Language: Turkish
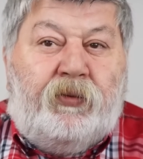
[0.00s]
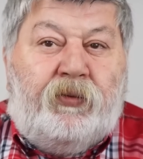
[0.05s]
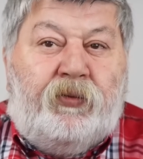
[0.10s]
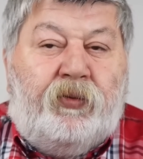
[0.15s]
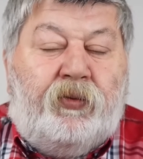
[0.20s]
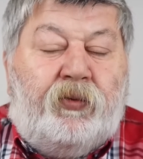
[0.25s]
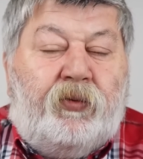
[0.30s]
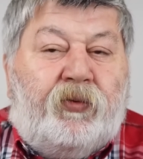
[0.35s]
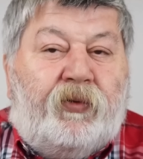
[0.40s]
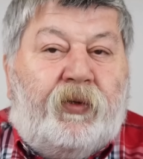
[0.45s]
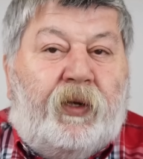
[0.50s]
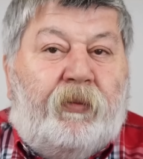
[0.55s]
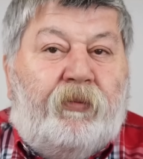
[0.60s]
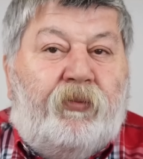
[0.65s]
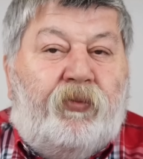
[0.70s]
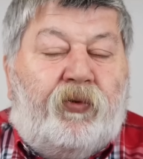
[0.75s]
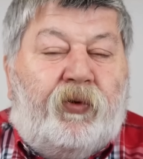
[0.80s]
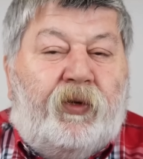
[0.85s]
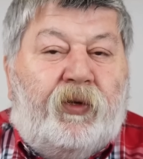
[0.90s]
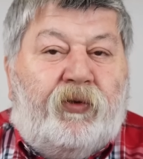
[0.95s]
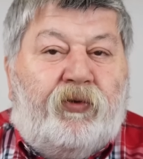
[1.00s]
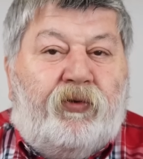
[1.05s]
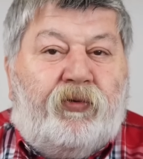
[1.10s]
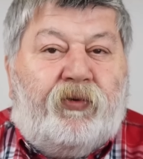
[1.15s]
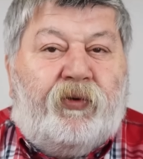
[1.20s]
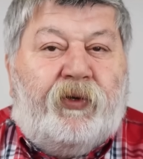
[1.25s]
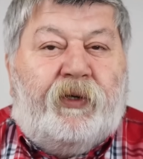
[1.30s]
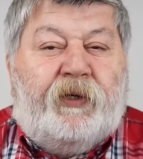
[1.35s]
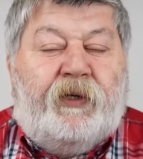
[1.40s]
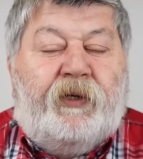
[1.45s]
dün tam Nüket
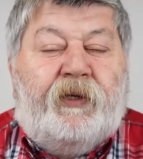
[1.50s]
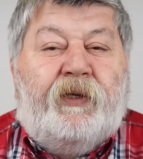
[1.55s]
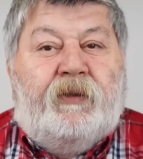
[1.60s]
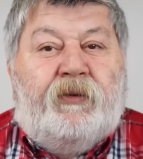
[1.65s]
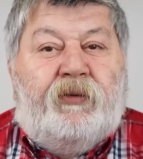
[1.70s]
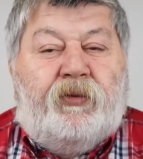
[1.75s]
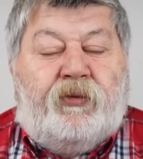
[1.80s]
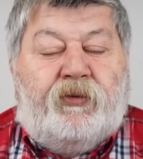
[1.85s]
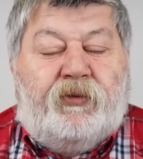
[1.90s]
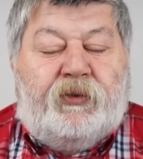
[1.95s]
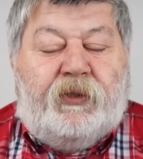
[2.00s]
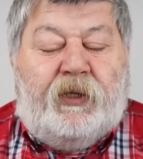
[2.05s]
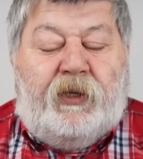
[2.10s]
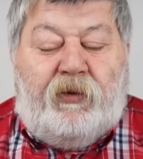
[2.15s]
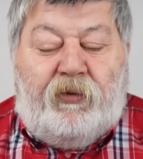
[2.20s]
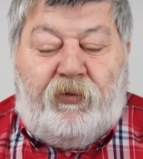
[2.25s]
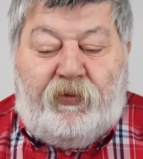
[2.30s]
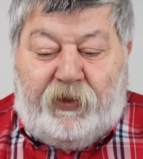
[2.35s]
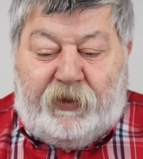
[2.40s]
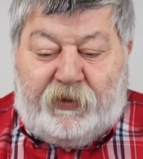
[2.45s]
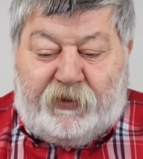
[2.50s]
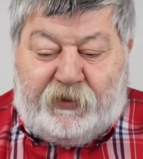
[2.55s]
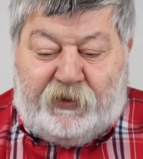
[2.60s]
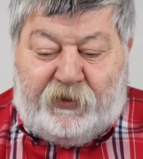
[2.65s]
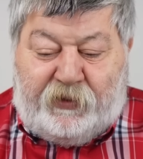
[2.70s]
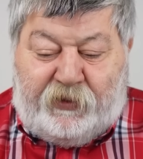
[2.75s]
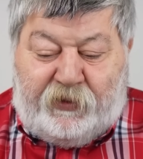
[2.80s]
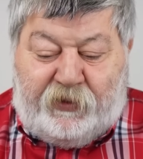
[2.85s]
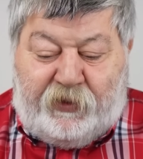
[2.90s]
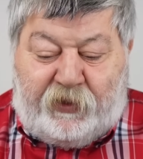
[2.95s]
Otar'ın 9 Eylül
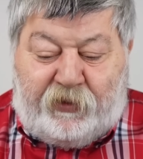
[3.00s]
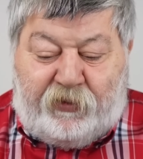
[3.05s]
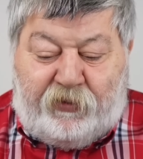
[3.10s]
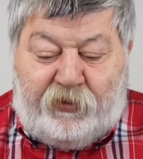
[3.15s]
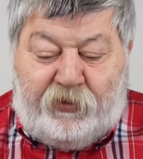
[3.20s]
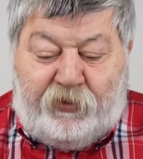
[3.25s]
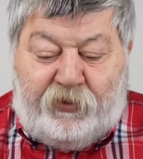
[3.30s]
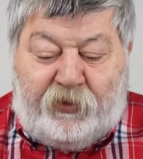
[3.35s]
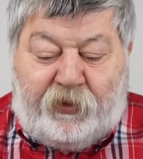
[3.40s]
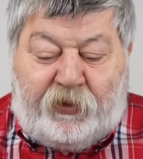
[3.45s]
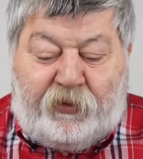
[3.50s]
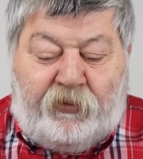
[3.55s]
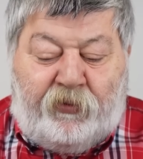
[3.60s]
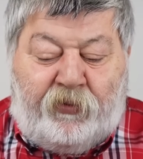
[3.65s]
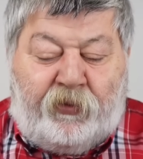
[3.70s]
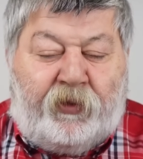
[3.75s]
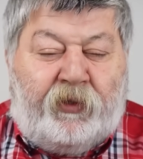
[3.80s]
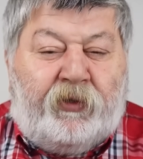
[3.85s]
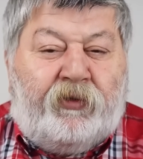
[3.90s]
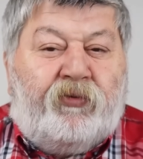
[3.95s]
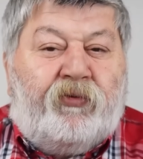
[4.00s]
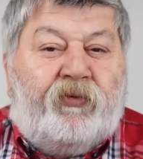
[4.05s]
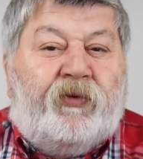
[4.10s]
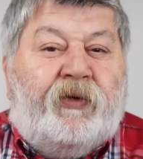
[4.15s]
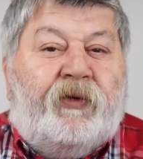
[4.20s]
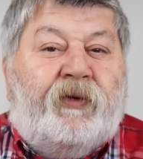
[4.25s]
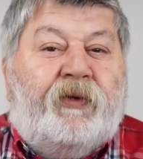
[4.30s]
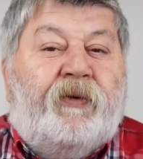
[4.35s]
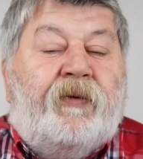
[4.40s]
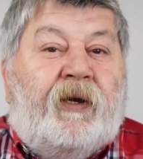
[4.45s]
Üniversitesi Rektörü Nüket
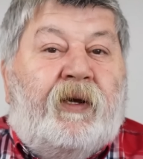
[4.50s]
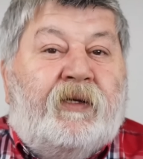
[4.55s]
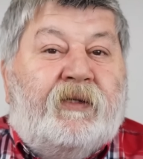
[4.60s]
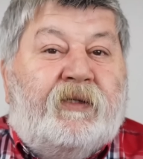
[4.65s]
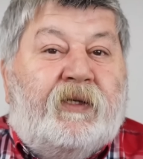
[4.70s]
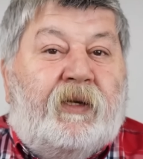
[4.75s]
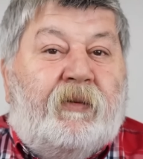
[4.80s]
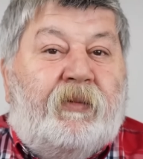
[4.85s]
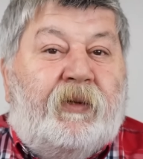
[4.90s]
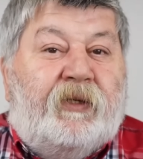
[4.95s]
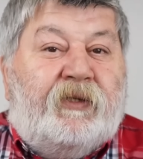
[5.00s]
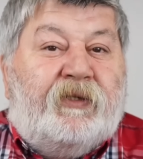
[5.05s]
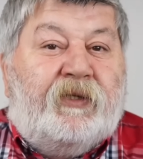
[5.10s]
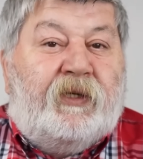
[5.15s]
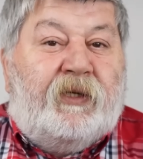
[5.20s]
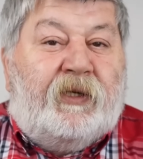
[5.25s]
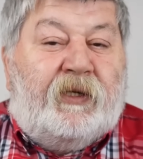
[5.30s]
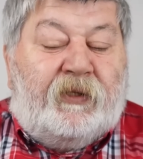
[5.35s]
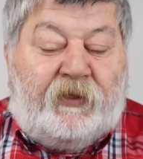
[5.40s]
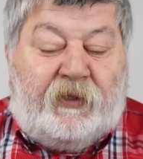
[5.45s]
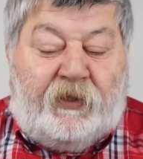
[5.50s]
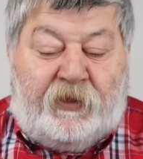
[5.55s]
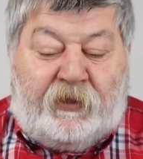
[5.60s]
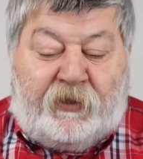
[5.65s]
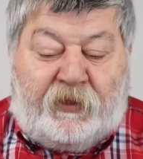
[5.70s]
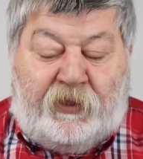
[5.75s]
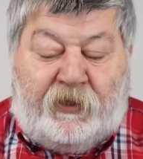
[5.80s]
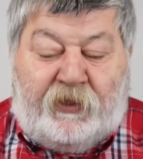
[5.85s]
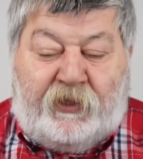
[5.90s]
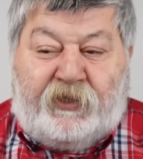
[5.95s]
Otar'ın Azerbaycan'a
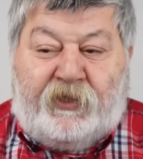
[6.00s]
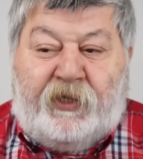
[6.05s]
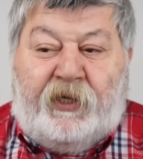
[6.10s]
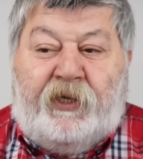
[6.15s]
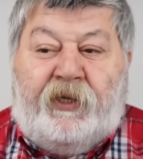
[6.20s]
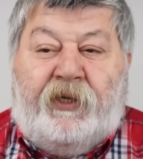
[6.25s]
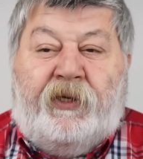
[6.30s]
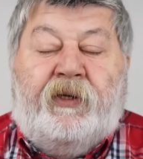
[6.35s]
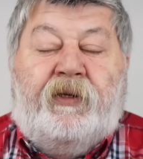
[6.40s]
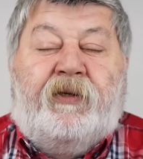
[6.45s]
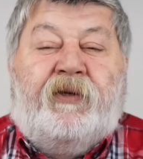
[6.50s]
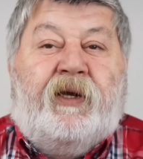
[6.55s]
atanacağını,